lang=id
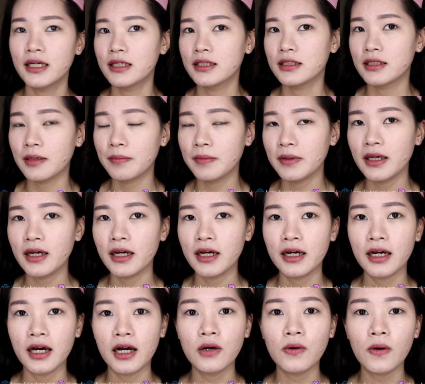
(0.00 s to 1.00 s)
tapi ya
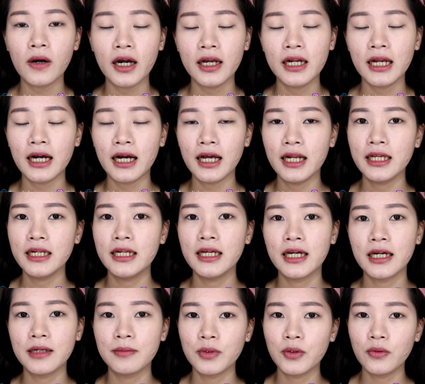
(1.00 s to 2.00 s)
aku akan akali
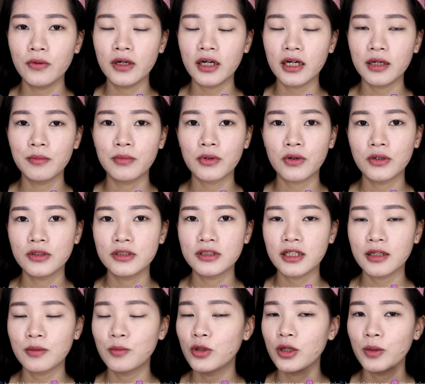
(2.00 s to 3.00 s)
dengan menggunakan
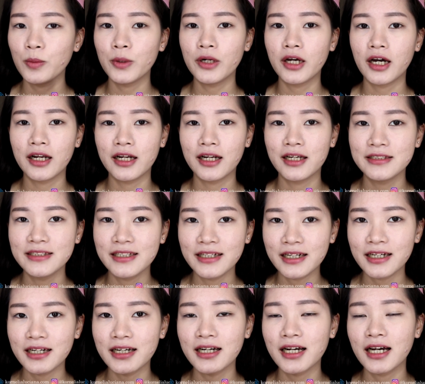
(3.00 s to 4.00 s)
bronzer mudah-mudahan
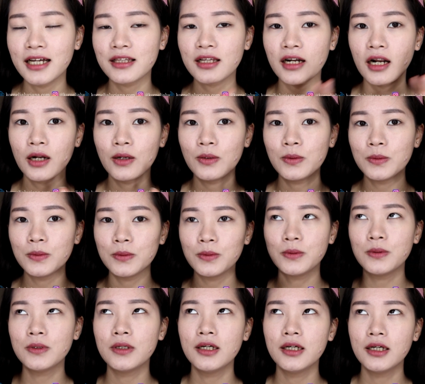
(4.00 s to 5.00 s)
aja nggak
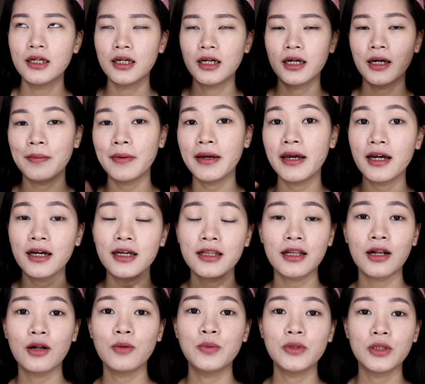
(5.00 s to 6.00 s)
terlalu apa ya nggak
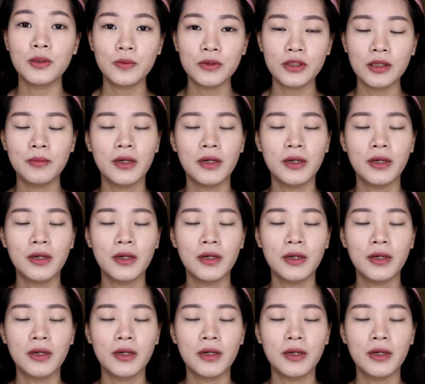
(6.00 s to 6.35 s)
terlalu putih-putih